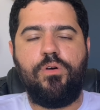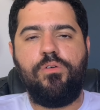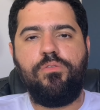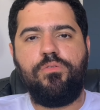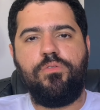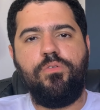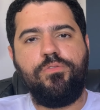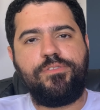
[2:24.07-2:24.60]

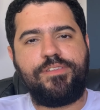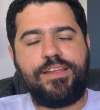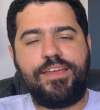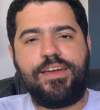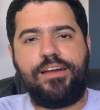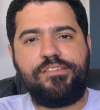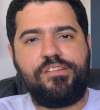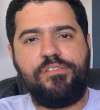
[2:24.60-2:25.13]
com o
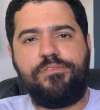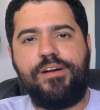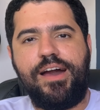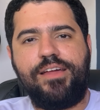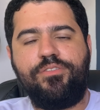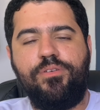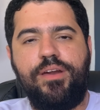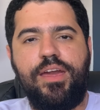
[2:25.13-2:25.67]
trim
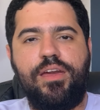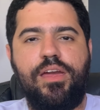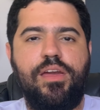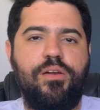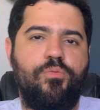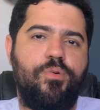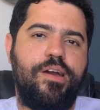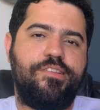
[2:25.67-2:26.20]
ativado
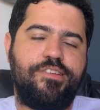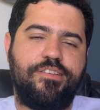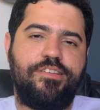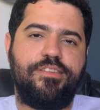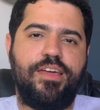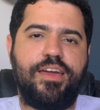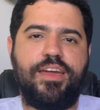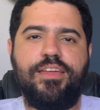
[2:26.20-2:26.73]
em um
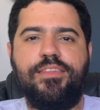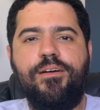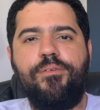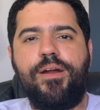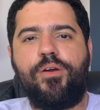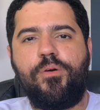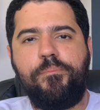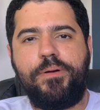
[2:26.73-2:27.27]
SSD que
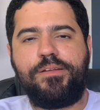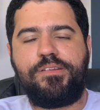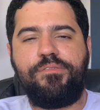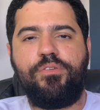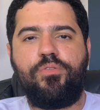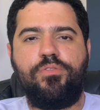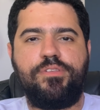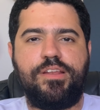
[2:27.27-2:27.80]
não é
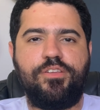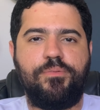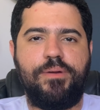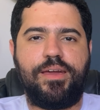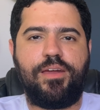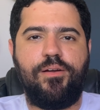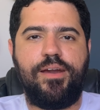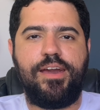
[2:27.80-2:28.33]
compatível com o trim do
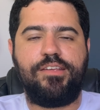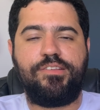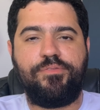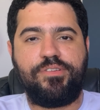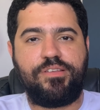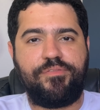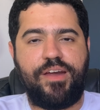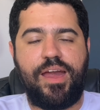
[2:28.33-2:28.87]
Mac OS e
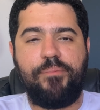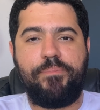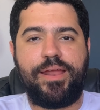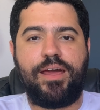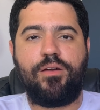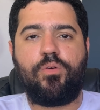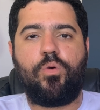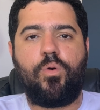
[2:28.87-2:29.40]
você vai
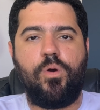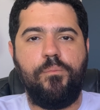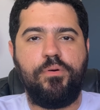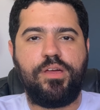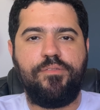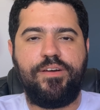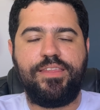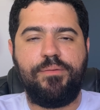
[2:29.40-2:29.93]
reparar
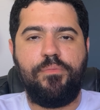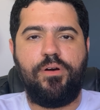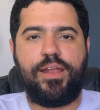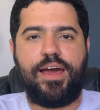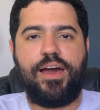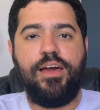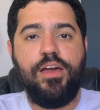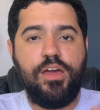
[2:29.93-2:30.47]
como que vai
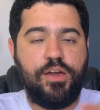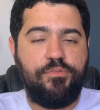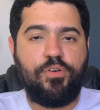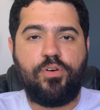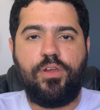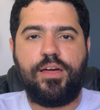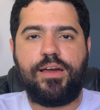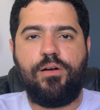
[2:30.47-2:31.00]
demorar. Eu
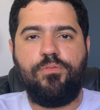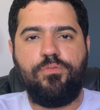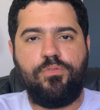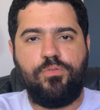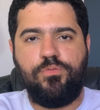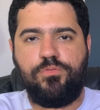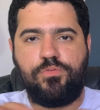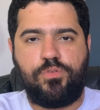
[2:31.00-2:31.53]
vou colocar
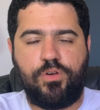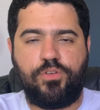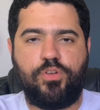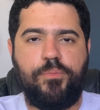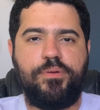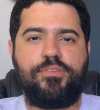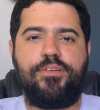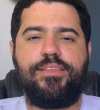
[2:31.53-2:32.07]
um, um
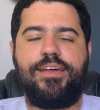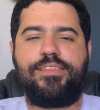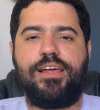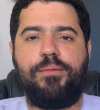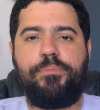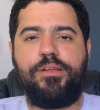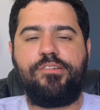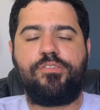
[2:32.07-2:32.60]
cronômetro aí na
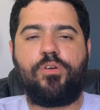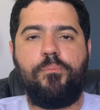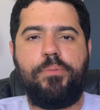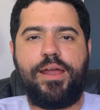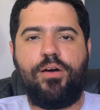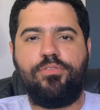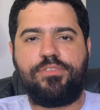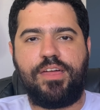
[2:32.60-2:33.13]
tela para a gente
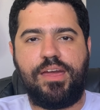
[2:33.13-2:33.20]
comparar o